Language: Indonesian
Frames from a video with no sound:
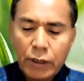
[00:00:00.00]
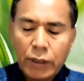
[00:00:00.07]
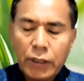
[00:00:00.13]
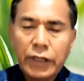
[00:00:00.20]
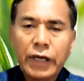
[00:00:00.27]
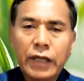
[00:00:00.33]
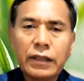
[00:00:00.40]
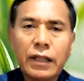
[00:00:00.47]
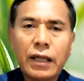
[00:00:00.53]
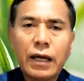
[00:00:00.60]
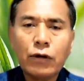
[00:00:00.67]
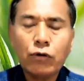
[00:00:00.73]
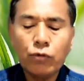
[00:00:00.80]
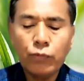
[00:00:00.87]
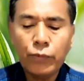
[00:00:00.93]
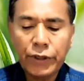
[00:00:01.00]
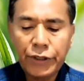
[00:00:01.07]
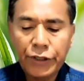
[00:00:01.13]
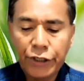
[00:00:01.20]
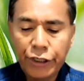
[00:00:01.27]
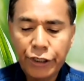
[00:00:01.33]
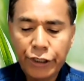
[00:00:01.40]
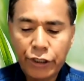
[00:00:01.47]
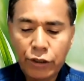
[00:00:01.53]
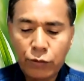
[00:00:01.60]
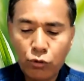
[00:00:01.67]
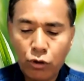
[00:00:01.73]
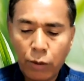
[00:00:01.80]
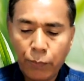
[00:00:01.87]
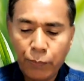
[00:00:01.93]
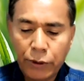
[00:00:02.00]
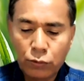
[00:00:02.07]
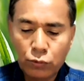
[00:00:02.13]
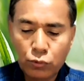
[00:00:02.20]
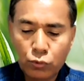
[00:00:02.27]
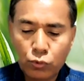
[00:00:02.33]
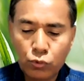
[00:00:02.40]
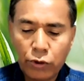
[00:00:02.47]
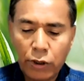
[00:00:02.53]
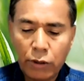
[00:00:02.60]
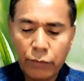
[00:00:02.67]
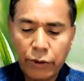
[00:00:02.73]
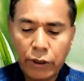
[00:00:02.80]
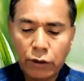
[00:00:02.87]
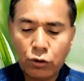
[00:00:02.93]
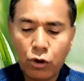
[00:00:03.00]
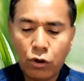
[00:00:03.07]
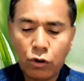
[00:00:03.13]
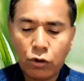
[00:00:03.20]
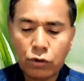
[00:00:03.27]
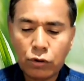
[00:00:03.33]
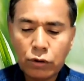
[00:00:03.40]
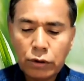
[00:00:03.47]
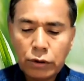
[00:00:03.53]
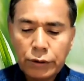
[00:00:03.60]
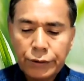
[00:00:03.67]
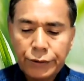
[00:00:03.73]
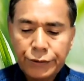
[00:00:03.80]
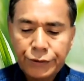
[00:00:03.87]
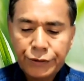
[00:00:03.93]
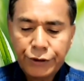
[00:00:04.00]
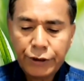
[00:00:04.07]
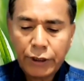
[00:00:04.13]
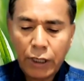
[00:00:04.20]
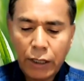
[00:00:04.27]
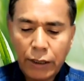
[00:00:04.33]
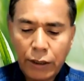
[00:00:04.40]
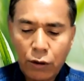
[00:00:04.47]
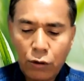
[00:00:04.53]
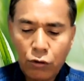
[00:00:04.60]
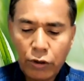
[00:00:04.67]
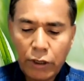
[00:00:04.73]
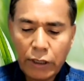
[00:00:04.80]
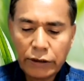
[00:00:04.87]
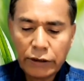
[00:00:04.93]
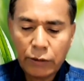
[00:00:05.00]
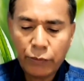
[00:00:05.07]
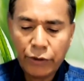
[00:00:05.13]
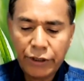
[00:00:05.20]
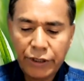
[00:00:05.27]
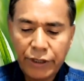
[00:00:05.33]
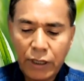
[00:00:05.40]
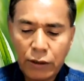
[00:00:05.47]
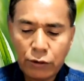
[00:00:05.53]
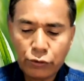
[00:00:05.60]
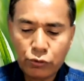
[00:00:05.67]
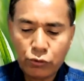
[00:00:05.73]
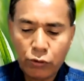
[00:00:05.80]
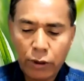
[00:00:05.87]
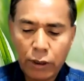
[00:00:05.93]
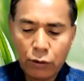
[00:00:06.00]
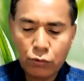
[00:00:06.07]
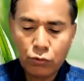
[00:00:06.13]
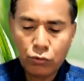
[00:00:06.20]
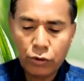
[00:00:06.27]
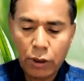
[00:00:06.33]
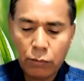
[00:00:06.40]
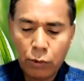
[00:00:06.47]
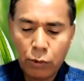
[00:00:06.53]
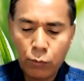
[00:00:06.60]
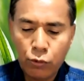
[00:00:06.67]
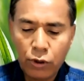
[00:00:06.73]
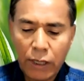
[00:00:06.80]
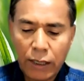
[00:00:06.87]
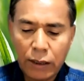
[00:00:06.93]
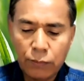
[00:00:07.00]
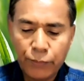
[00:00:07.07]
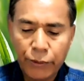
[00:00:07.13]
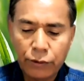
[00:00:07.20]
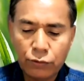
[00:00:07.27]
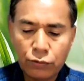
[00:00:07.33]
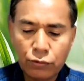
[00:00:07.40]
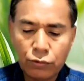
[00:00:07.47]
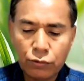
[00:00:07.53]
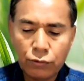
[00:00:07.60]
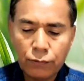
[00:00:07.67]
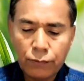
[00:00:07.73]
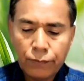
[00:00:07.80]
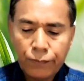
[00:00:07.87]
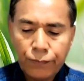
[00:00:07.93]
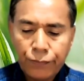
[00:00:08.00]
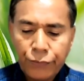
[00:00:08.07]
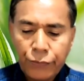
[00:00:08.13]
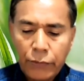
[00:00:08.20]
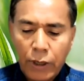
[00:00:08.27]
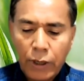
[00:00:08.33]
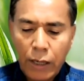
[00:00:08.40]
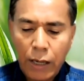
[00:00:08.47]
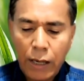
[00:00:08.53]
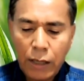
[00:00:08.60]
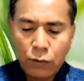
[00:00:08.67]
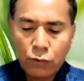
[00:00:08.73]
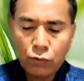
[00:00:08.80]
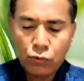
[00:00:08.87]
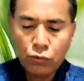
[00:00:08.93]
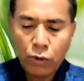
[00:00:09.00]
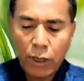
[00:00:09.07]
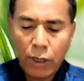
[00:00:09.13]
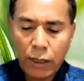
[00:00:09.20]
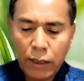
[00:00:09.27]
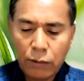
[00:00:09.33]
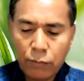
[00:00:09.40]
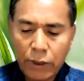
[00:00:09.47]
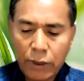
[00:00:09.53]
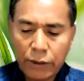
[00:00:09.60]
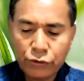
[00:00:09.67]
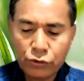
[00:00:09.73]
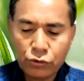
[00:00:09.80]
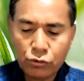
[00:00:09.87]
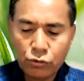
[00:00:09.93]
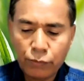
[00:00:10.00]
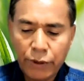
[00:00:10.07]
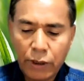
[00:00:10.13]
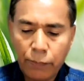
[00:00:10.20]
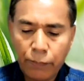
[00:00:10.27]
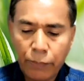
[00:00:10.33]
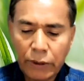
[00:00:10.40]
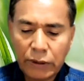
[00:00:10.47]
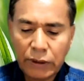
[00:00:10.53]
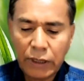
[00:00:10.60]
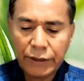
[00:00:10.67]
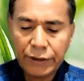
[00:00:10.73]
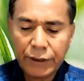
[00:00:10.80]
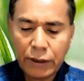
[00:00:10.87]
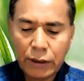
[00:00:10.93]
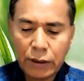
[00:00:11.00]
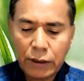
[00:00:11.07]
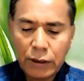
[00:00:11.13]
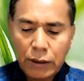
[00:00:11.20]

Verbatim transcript: Lihatlah aku berdiri di muka pintu dan mengetok. Jika ada orang yang mendengar suaraku dan membukakan pintu, aku akan masuk mendapatkannya